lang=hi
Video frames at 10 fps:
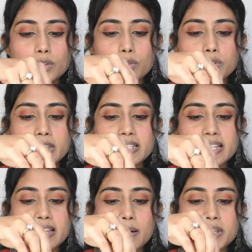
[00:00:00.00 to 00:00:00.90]
तो जैसे
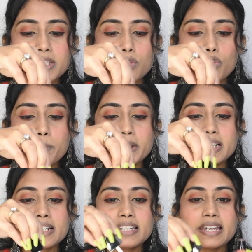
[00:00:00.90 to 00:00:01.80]
ही हम इसे ओपन
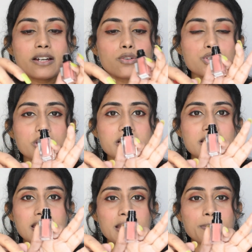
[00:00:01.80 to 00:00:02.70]
करते हैं कुछ
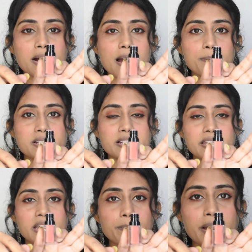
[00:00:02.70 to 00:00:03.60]
इस टाइप का आप इसे
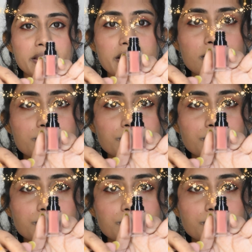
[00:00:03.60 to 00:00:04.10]
देख पाएंगे